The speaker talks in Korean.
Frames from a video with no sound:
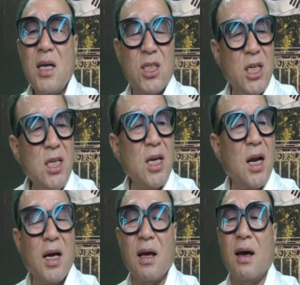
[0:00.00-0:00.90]

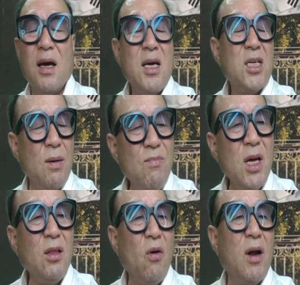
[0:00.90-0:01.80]
친절하게
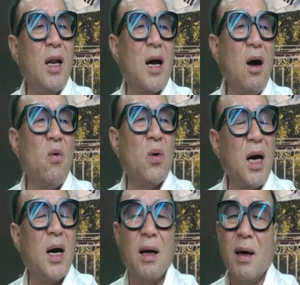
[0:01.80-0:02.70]
10년 동안이나 갖고
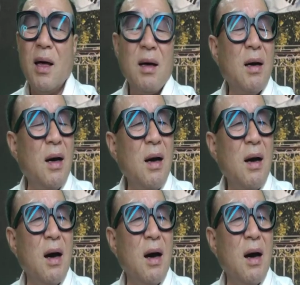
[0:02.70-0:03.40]
오다가 어?